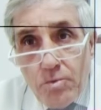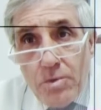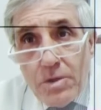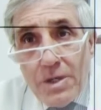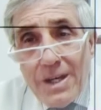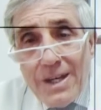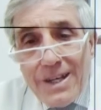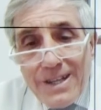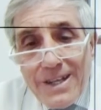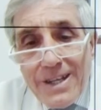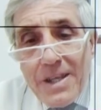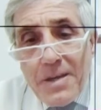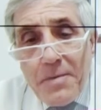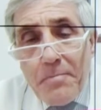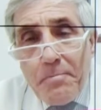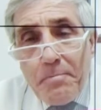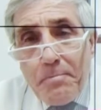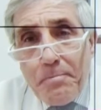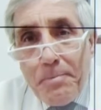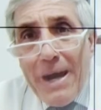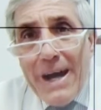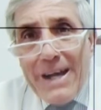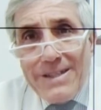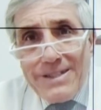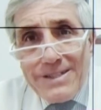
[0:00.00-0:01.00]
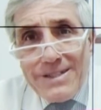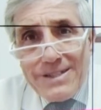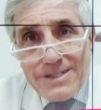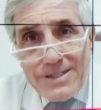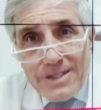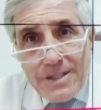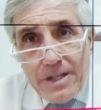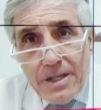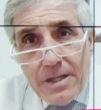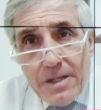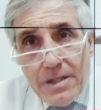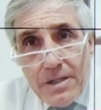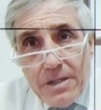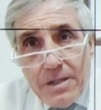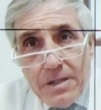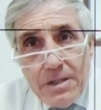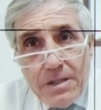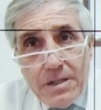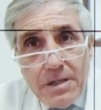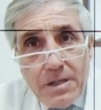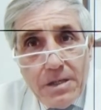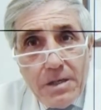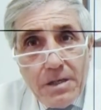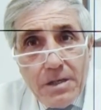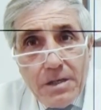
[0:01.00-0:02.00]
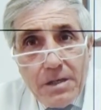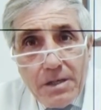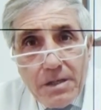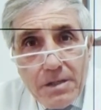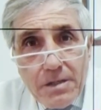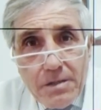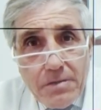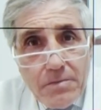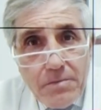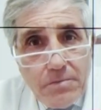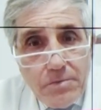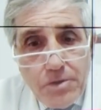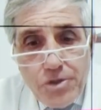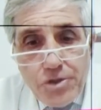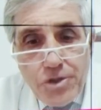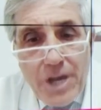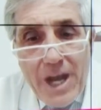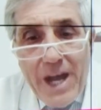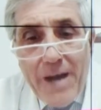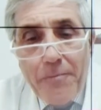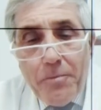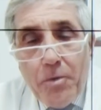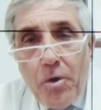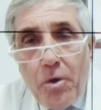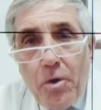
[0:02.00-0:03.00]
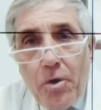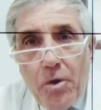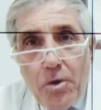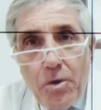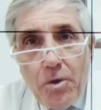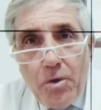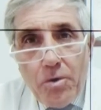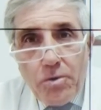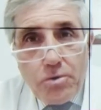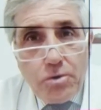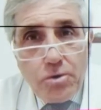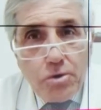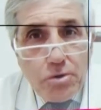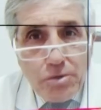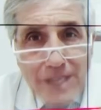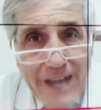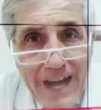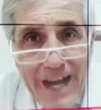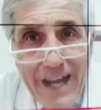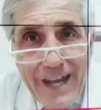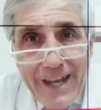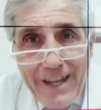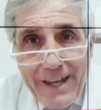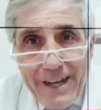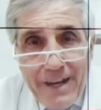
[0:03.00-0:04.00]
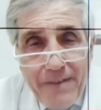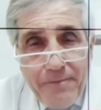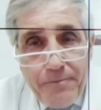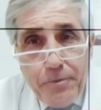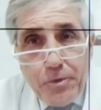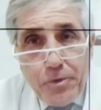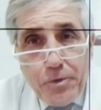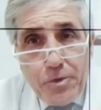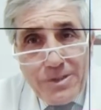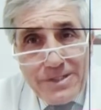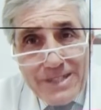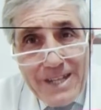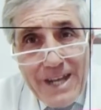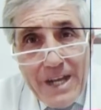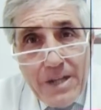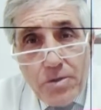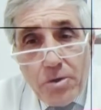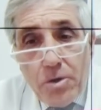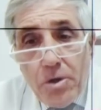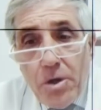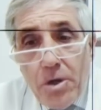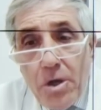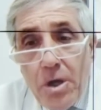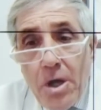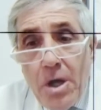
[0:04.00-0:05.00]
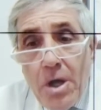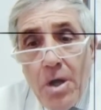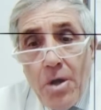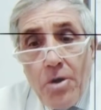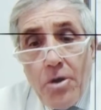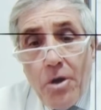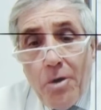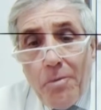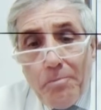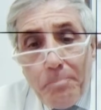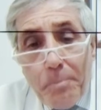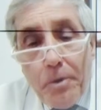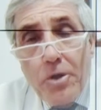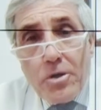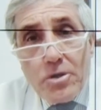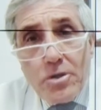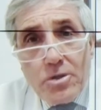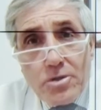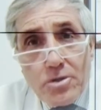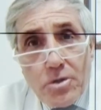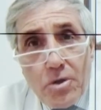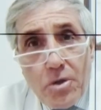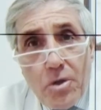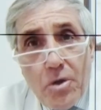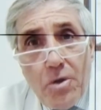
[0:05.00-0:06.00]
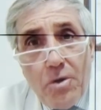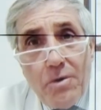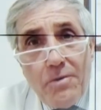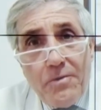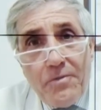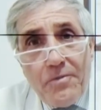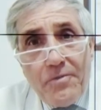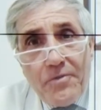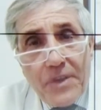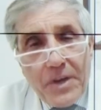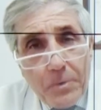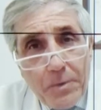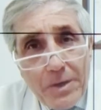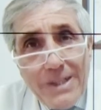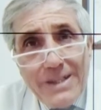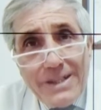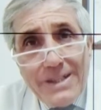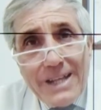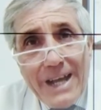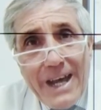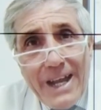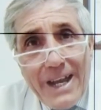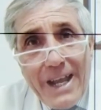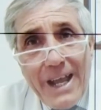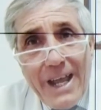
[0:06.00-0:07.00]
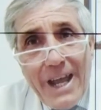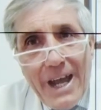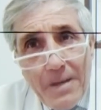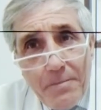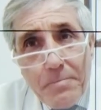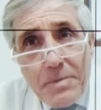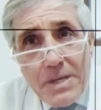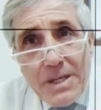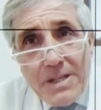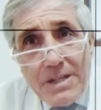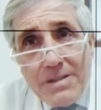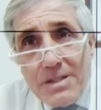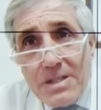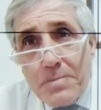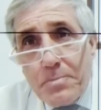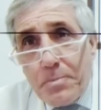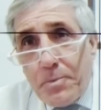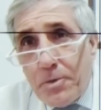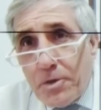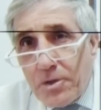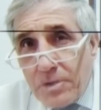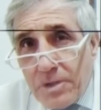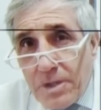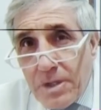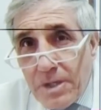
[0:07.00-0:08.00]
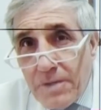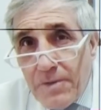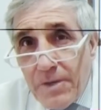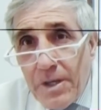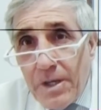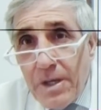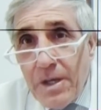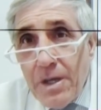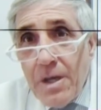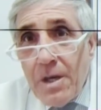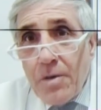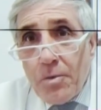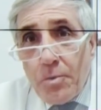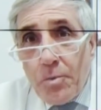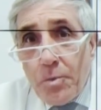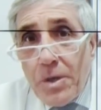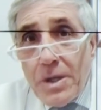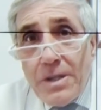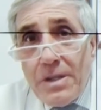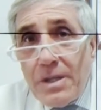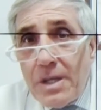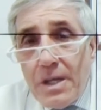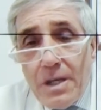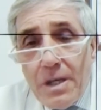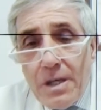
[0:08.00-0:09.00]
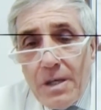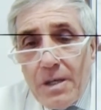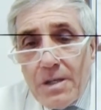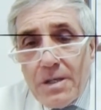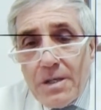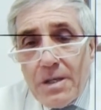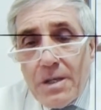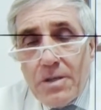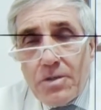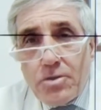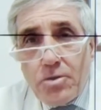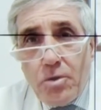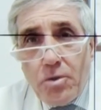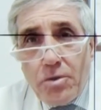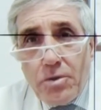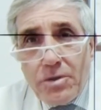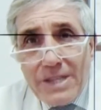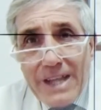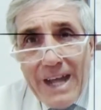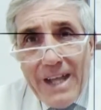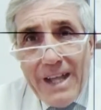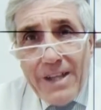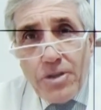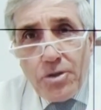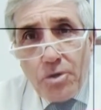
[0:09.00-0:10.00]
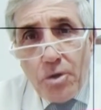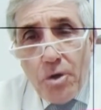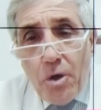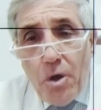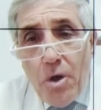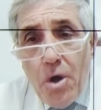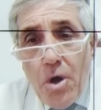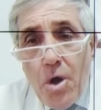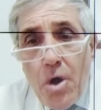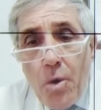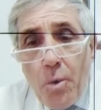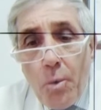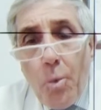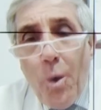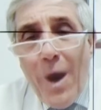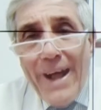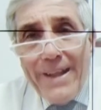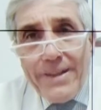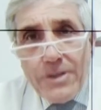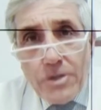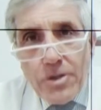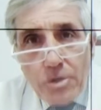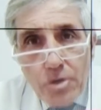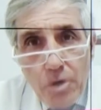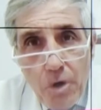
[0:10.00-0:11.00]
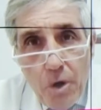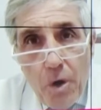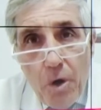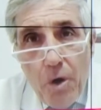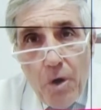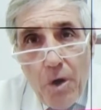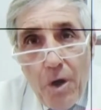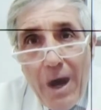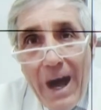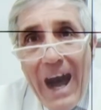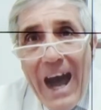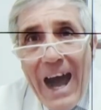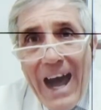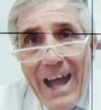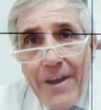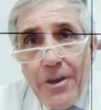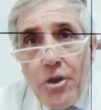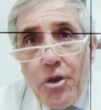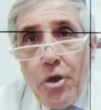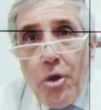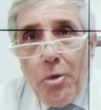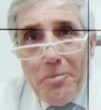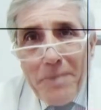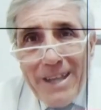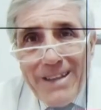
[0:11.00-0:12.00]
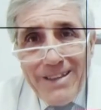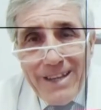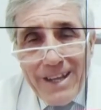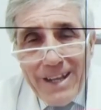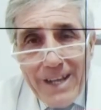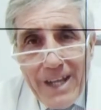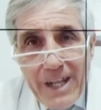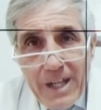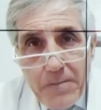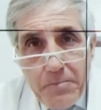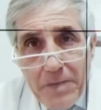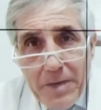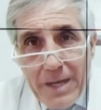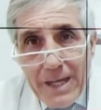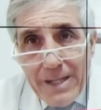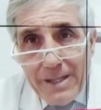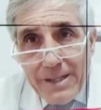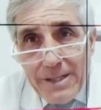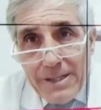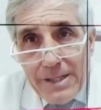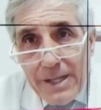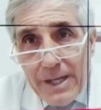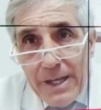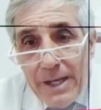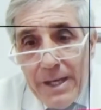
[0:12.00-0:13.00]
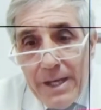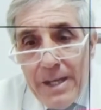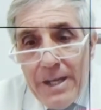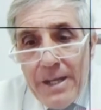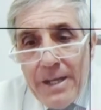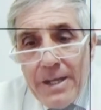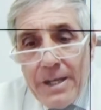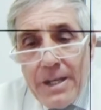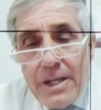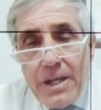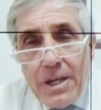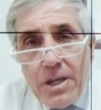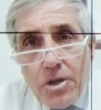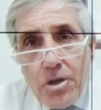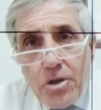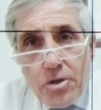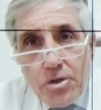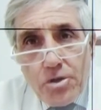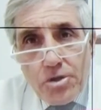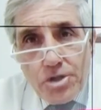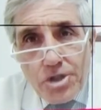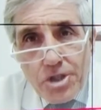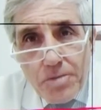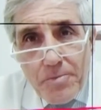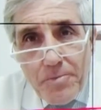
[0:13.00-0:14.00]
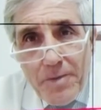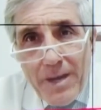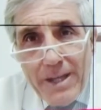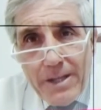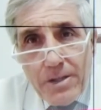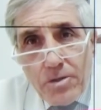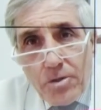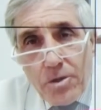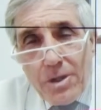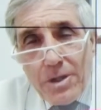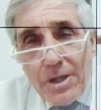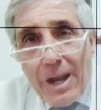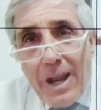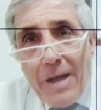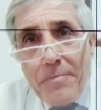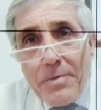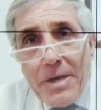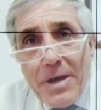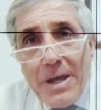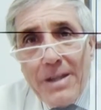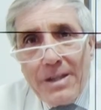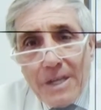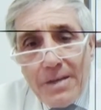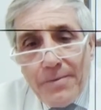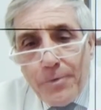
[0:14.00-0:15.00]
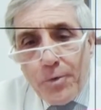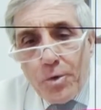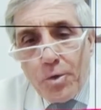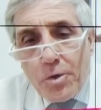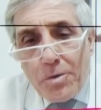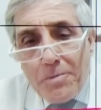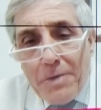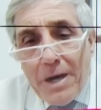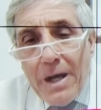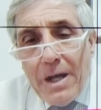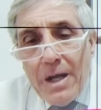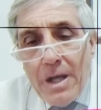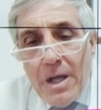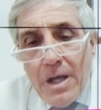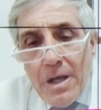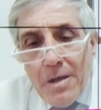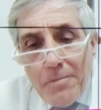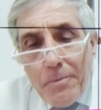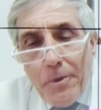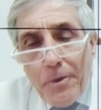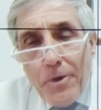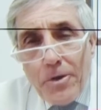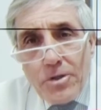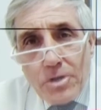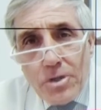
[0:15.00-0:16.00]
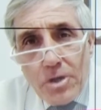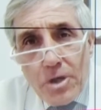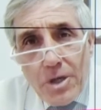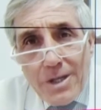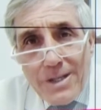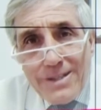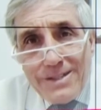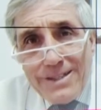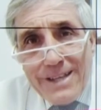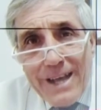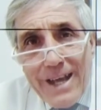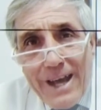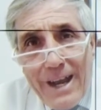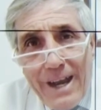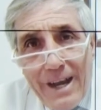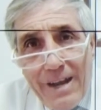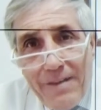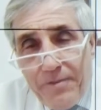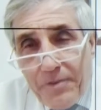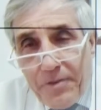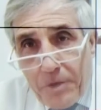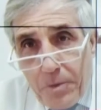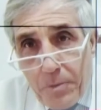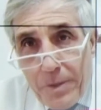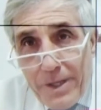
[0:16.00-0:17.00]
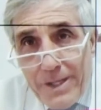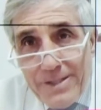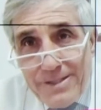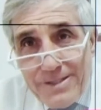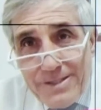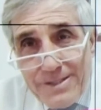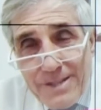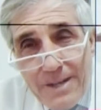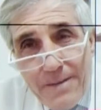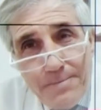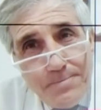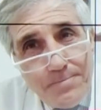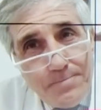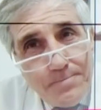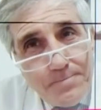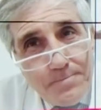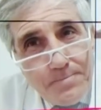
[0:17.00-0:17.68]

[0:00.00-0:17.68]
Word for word: un Green Pass eh, diciamo totale rafforzato non possono frequentare ambienti sportivi. Quindi eh, soltanto quando hanno materialmente il riconoscimento dalla piattaforma possono iniziare la frequenza.